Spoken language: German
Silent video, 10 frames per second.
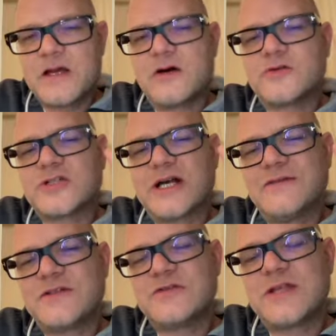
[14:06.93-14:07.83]
Und
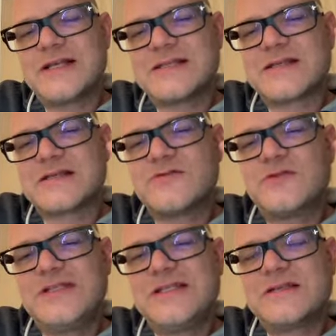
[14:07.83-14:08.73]
schaffst du das, dass du
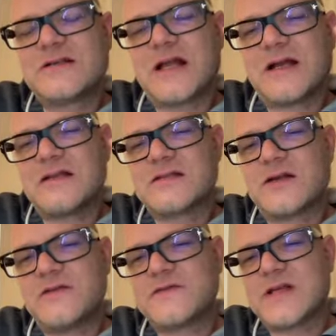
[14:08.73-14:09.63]
diesen langen
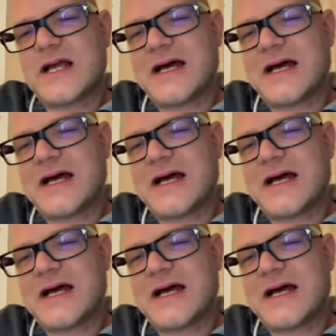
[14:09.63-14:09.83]
Seufzer